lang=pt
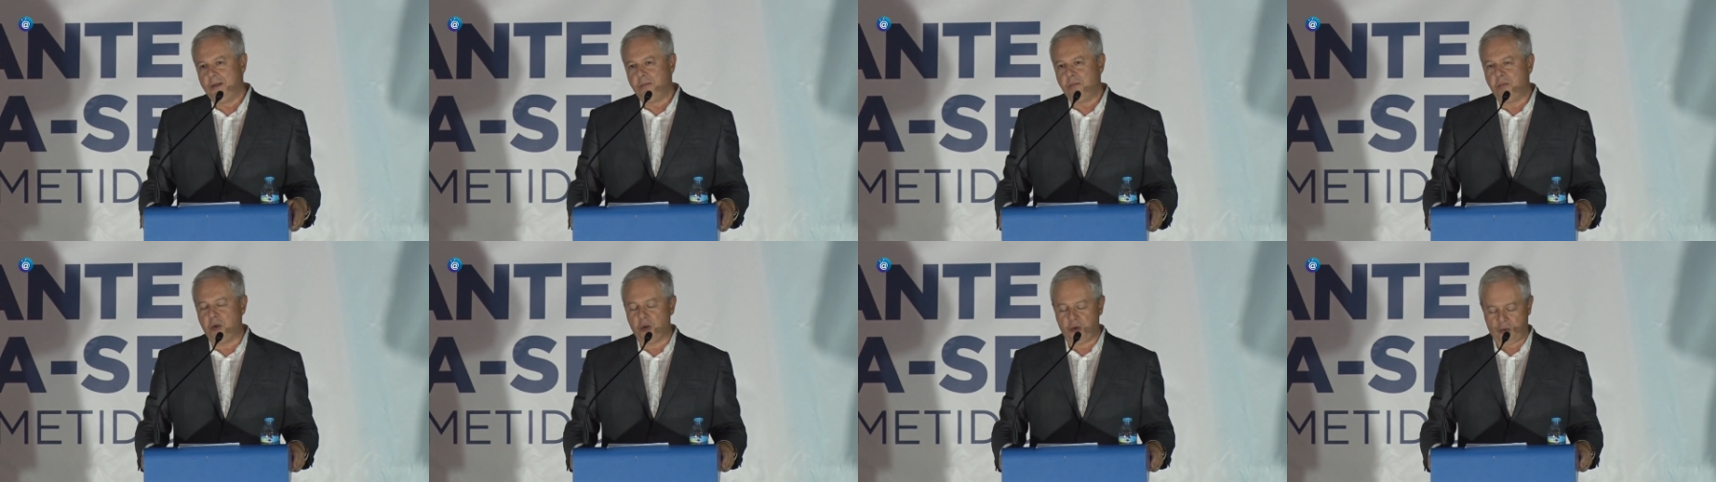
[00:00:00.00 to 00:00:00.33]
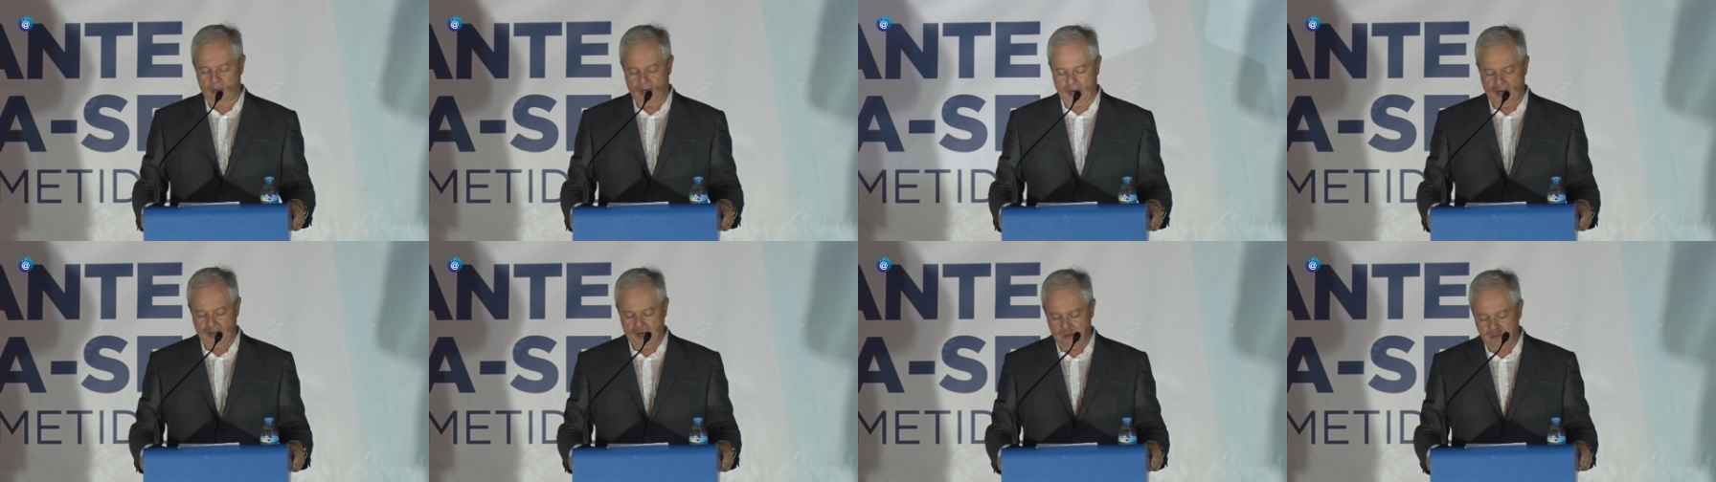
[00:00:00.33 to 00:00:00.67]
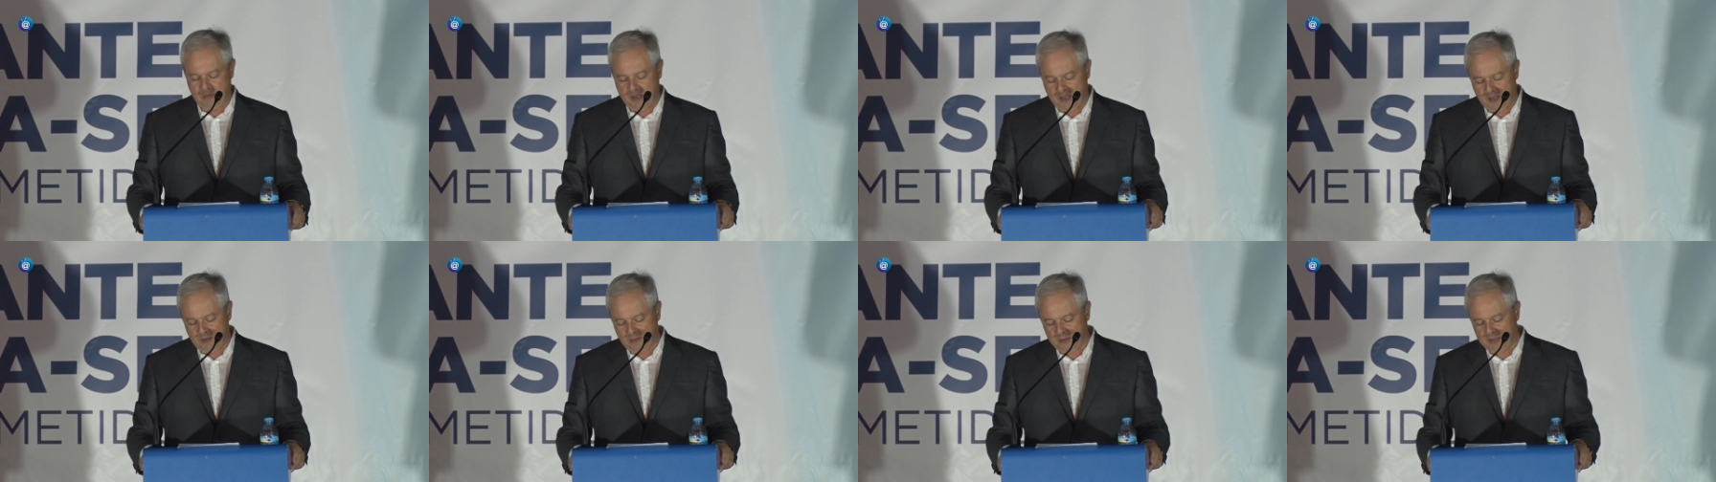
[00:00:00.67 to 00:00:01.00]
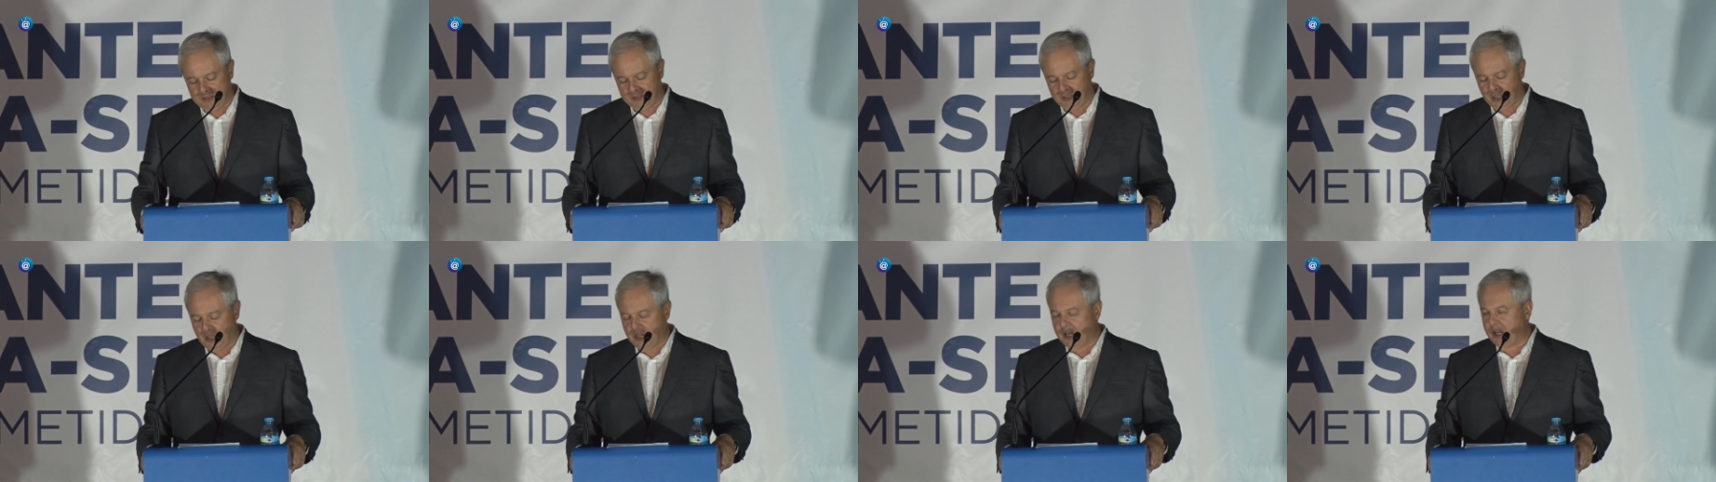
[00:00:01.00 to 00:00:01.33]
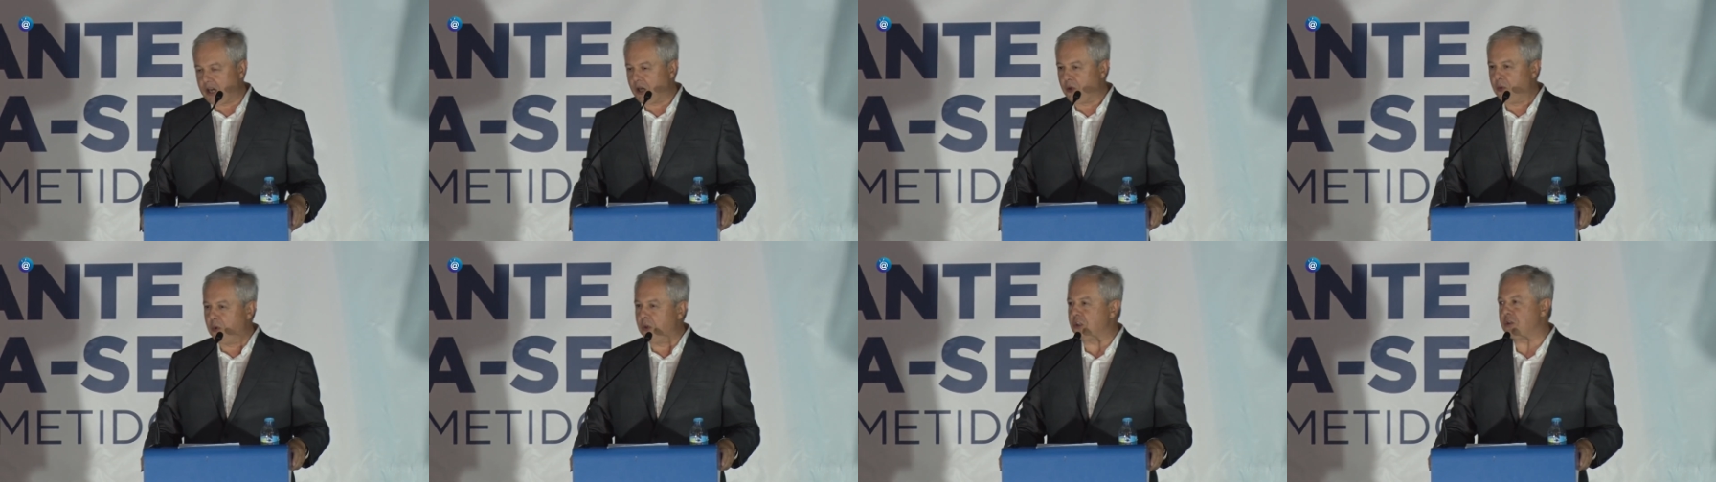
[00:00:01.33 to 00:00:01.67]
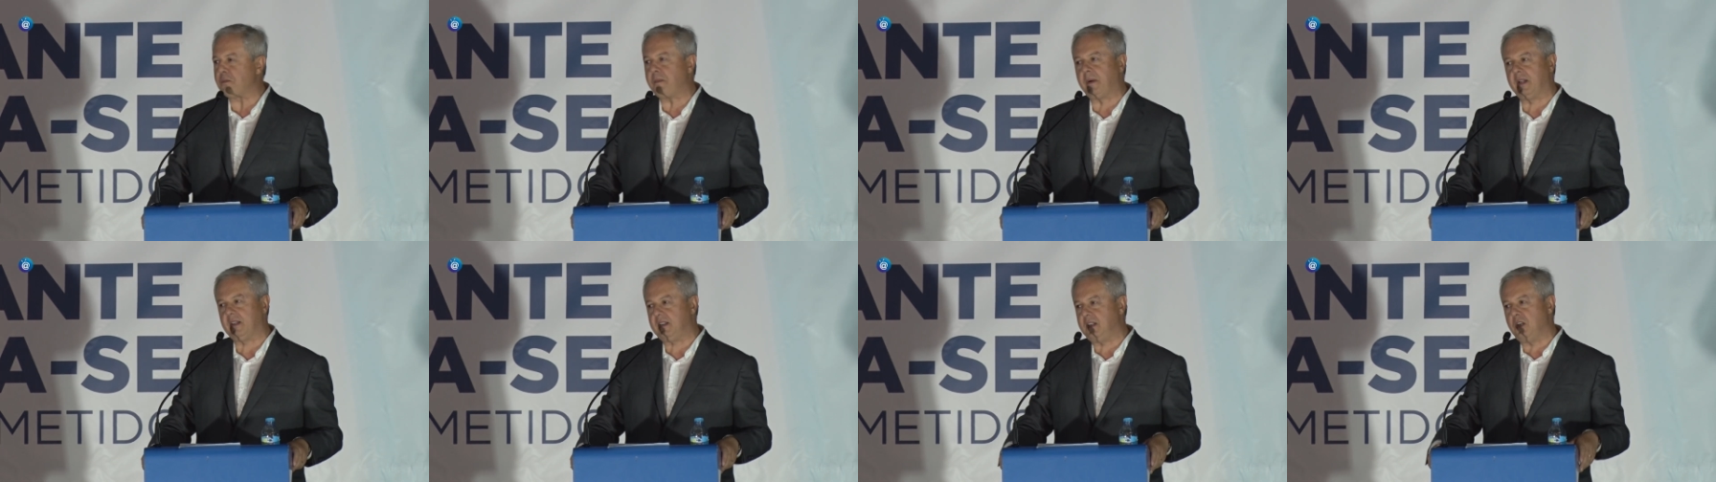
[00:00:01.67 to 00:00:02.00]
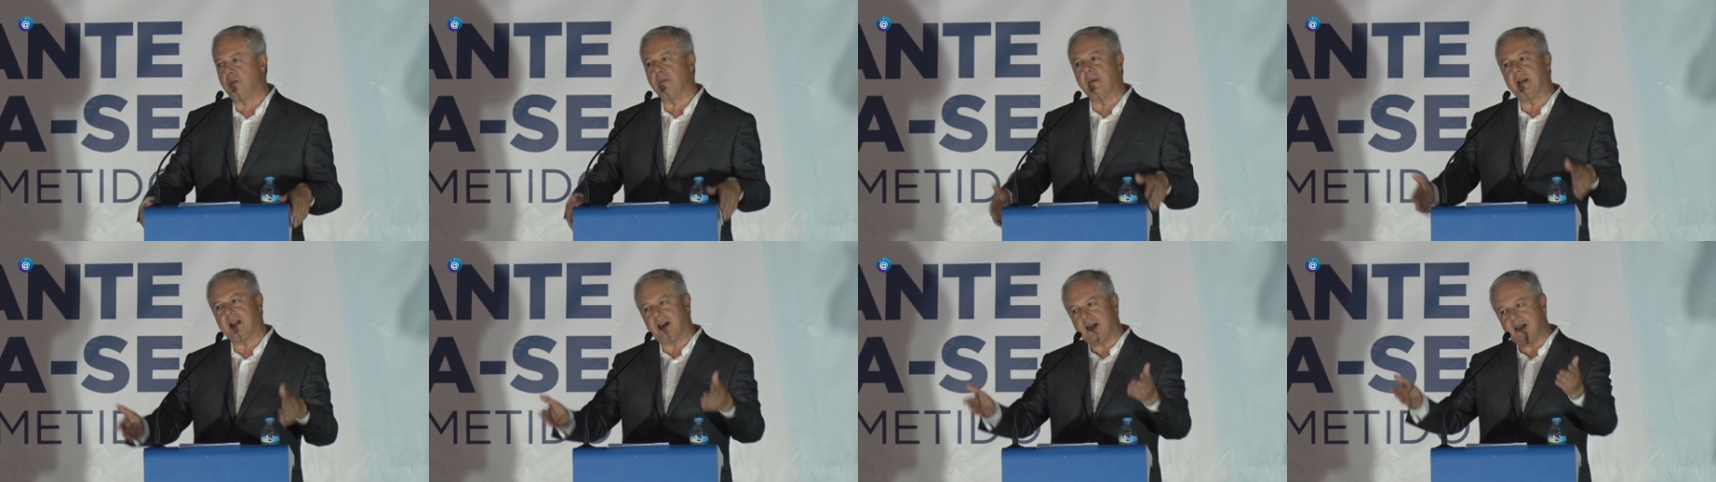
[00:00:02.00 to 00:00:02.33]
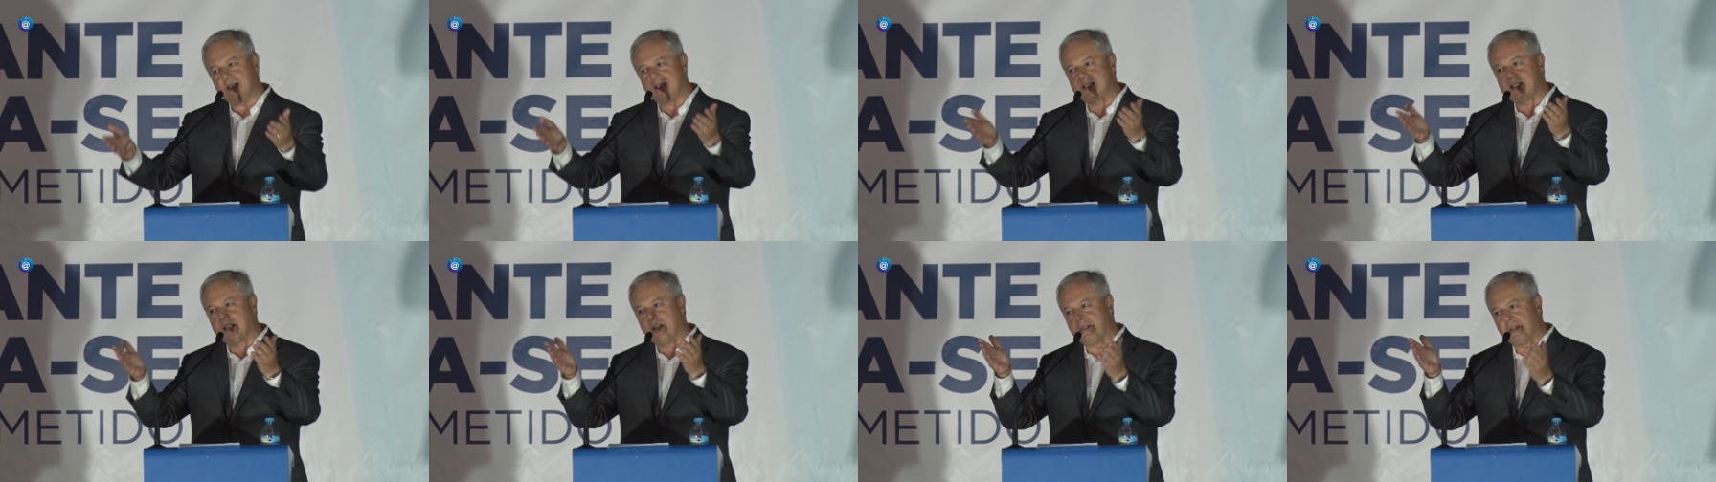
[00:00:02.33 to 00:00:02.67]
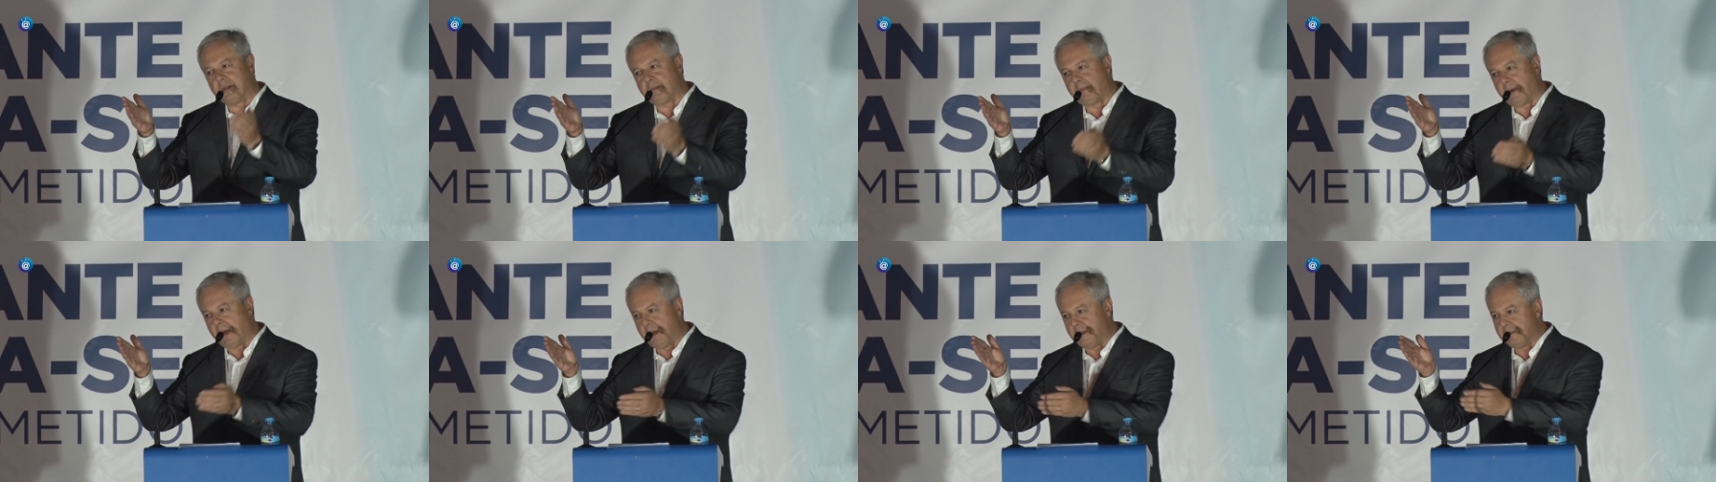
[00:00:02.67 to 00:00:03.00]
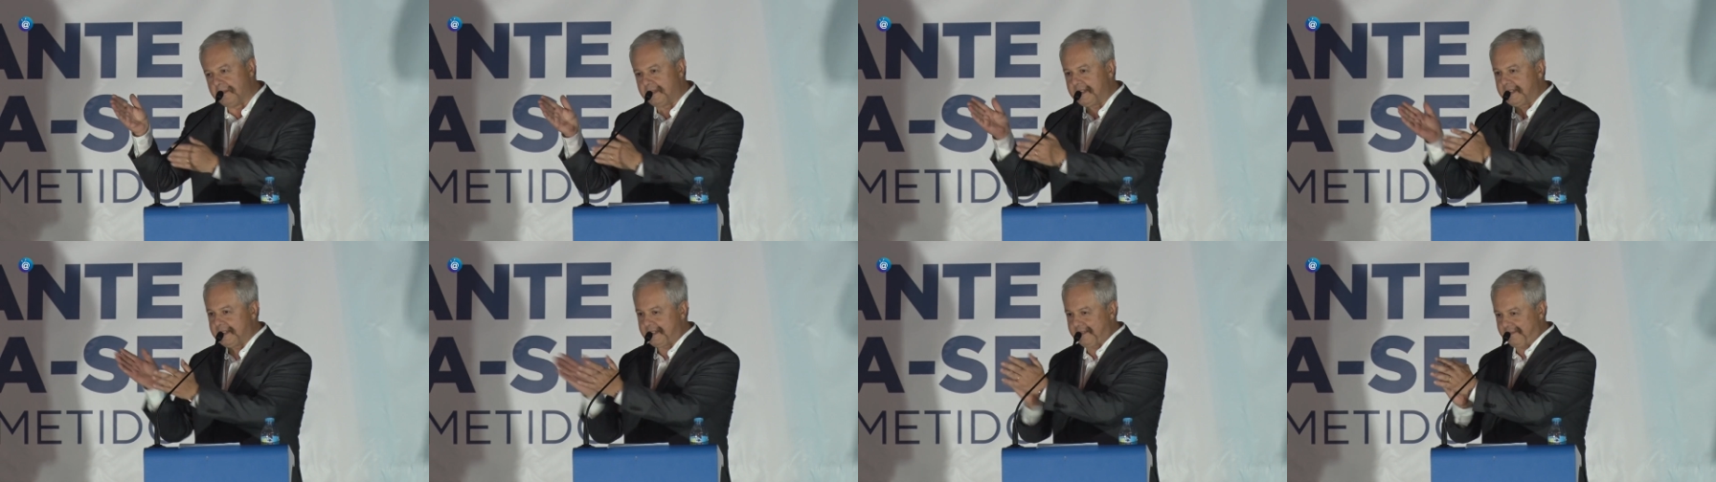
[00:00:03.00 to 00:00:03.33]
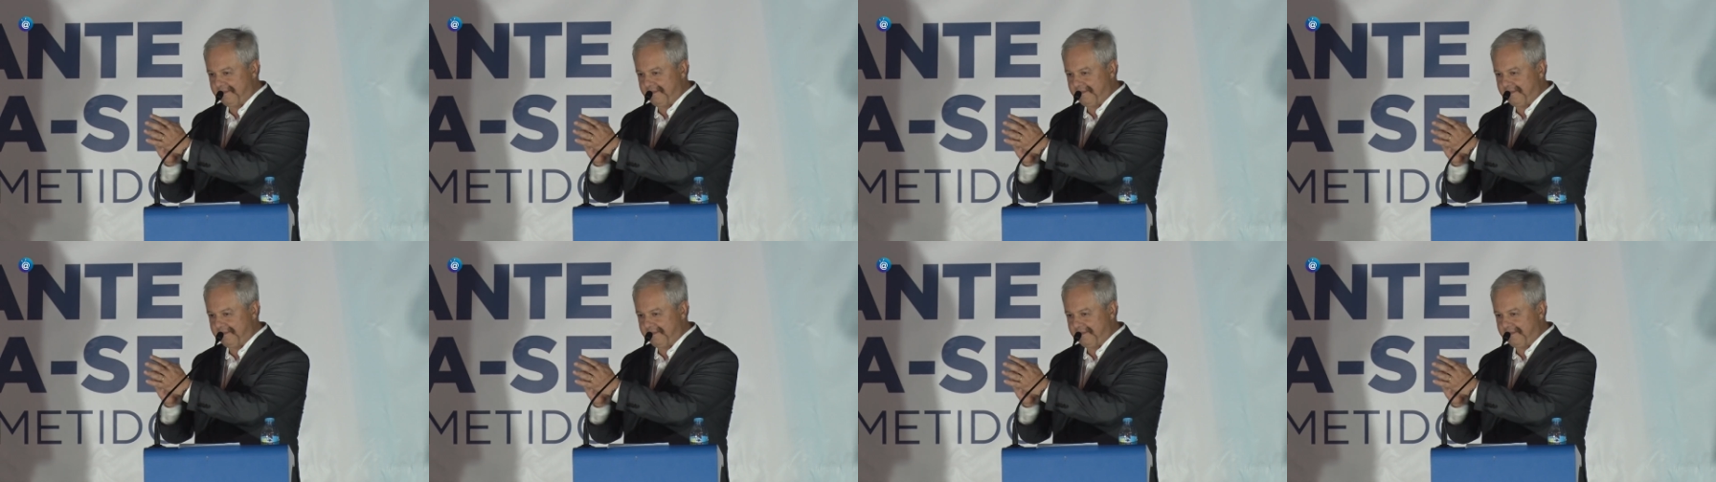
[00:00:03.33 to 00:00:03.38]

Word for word: Meu caro amigo António Araújo, para ti uma grande salva de palmas.